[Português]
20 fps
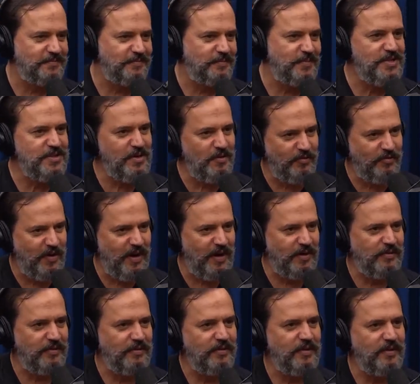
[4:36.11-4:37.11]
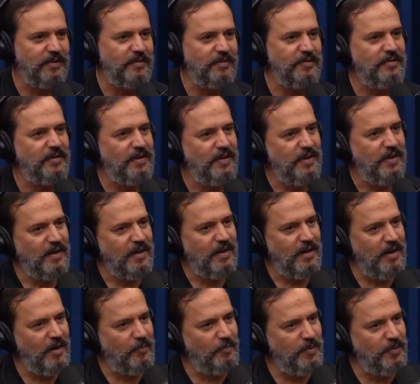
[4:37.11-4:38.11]
Por isso que eu falo. Você já
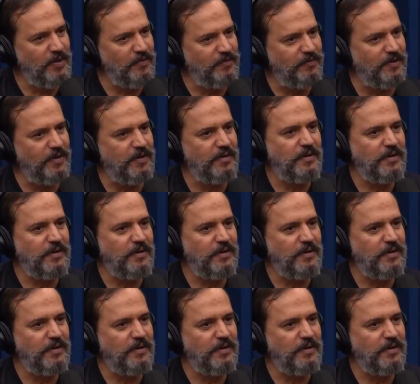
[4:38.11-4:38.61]
pescou eu situação prefiro...